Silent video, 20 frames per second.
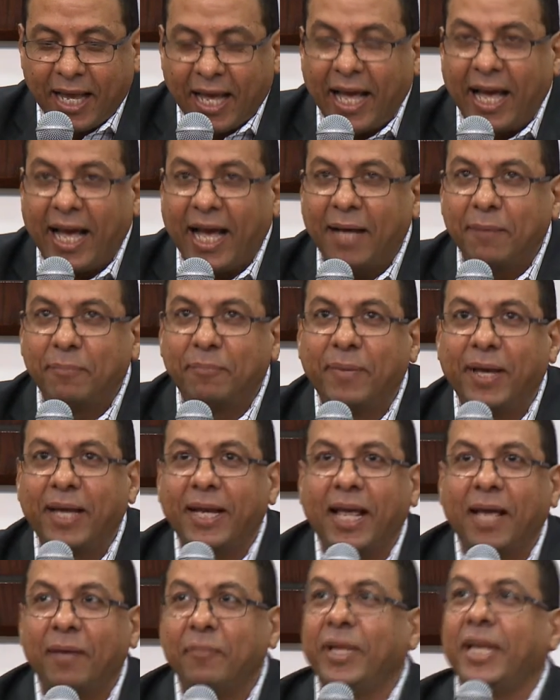
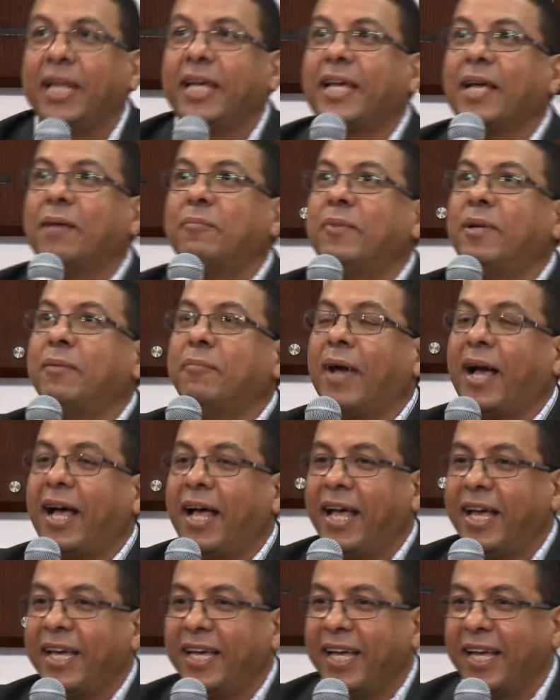احبنا مين يكمل
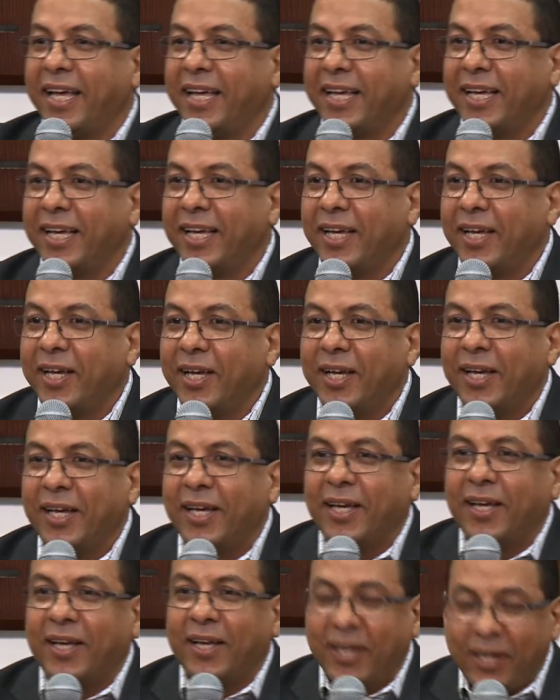معايا
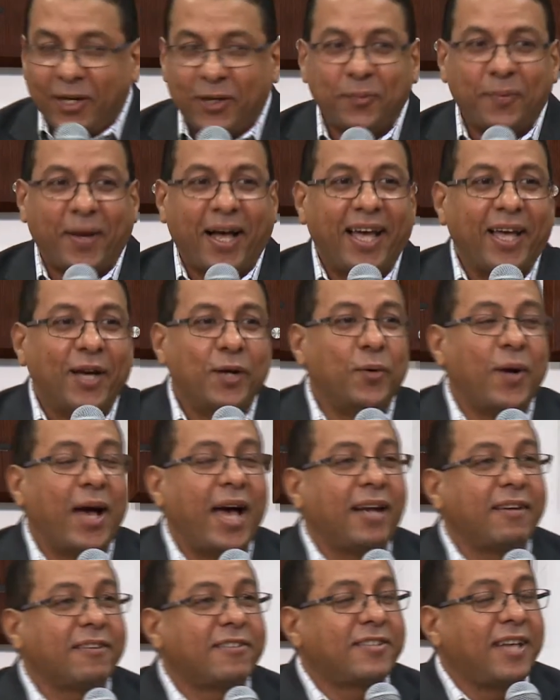اقروا معايا
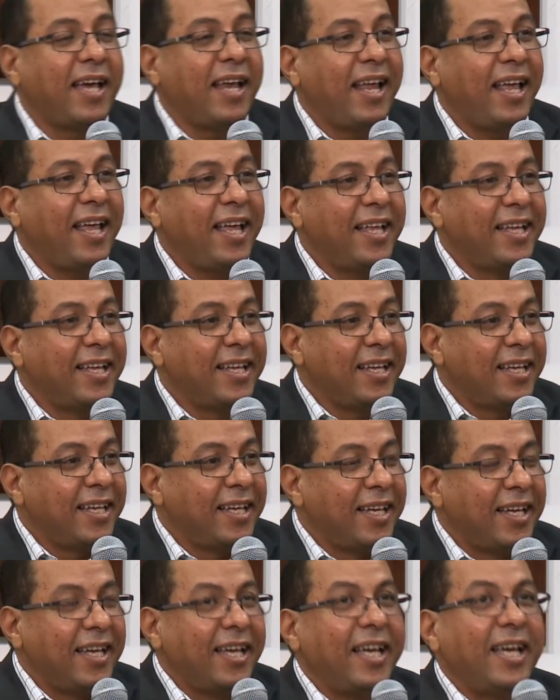وارسل
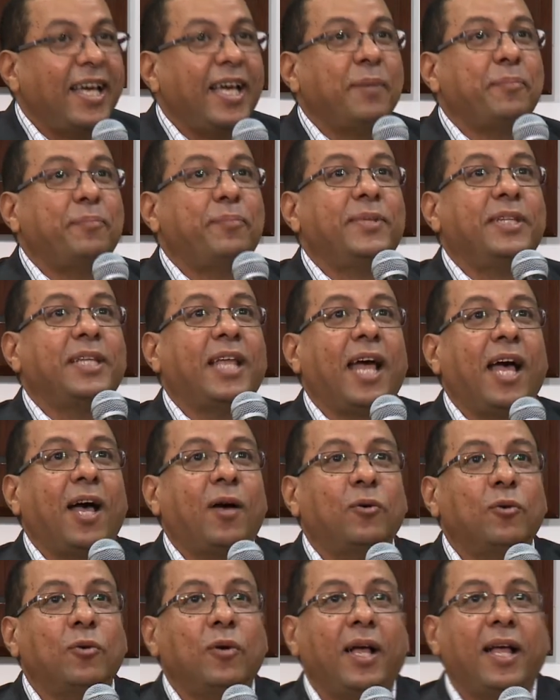ابنه
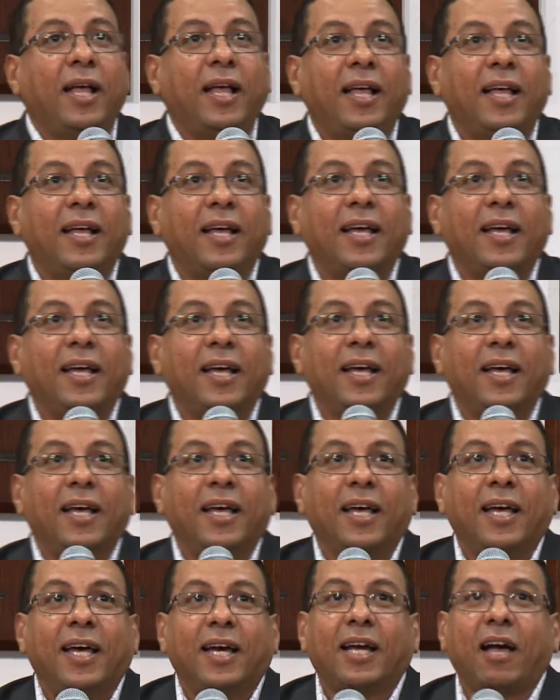ها
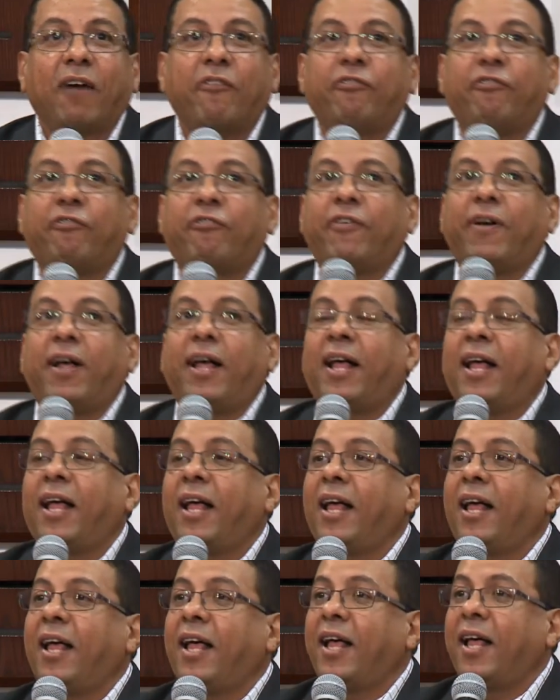
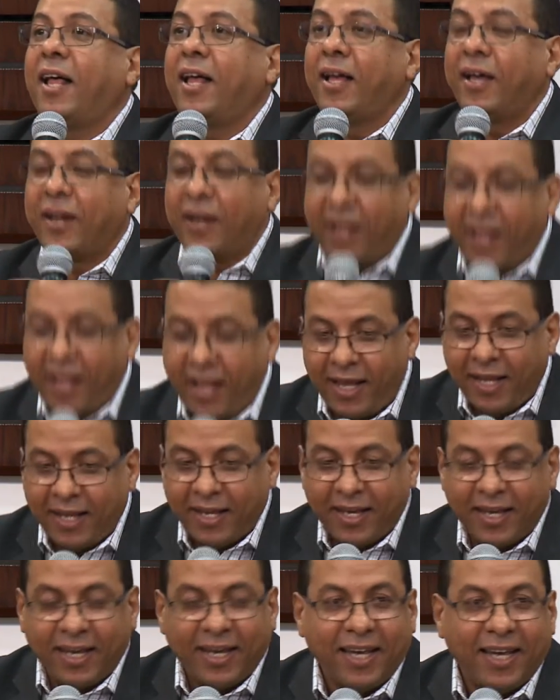كفارة
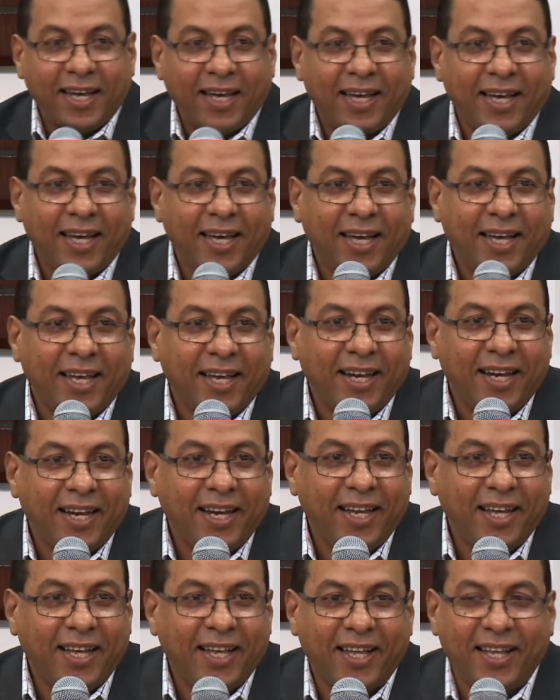
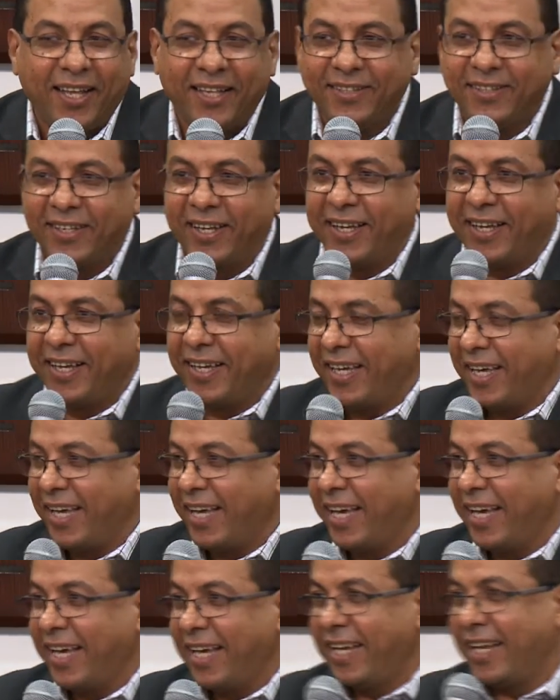
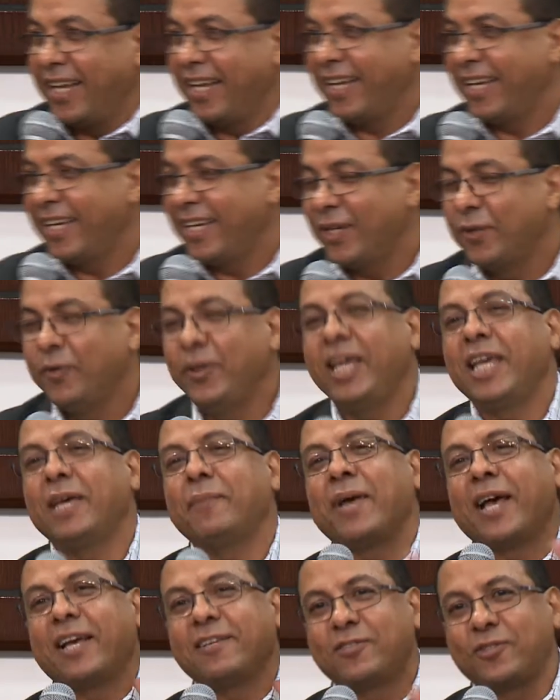لخطايانا ويجي
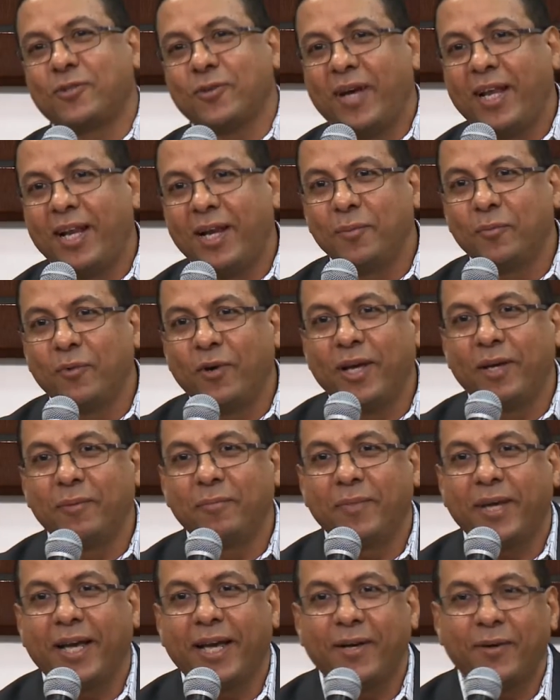بقى السؤال
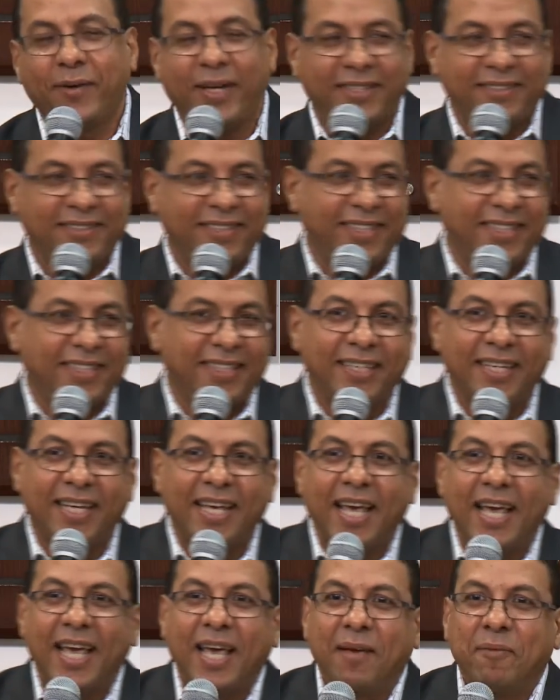المهم يا اخواتي
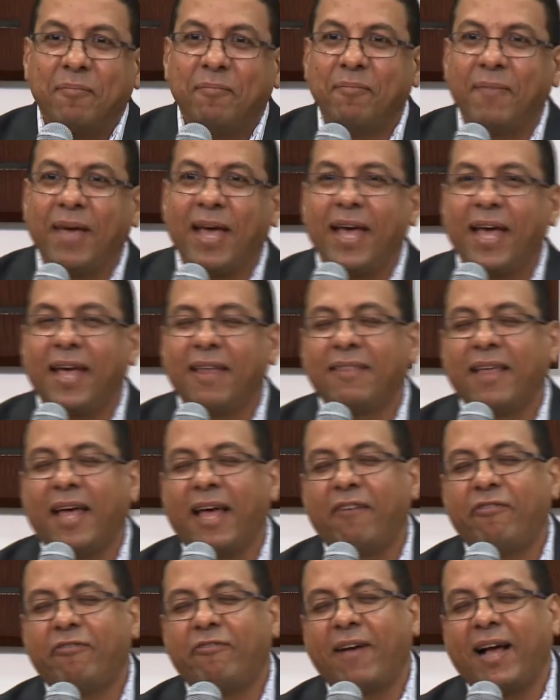
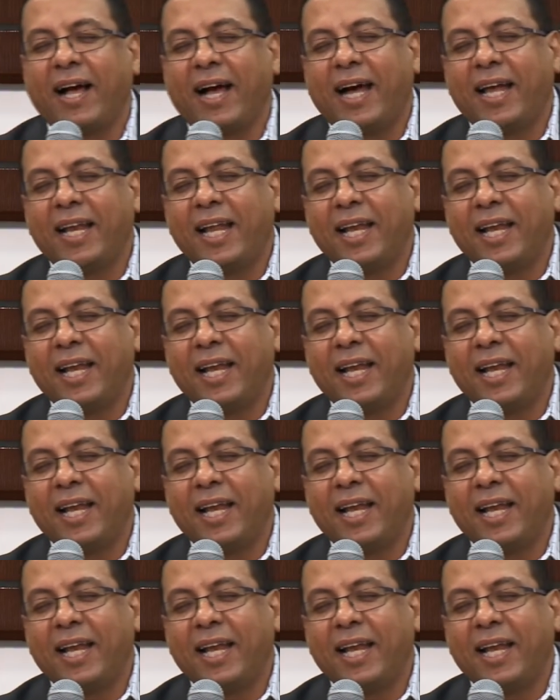ماذا فعل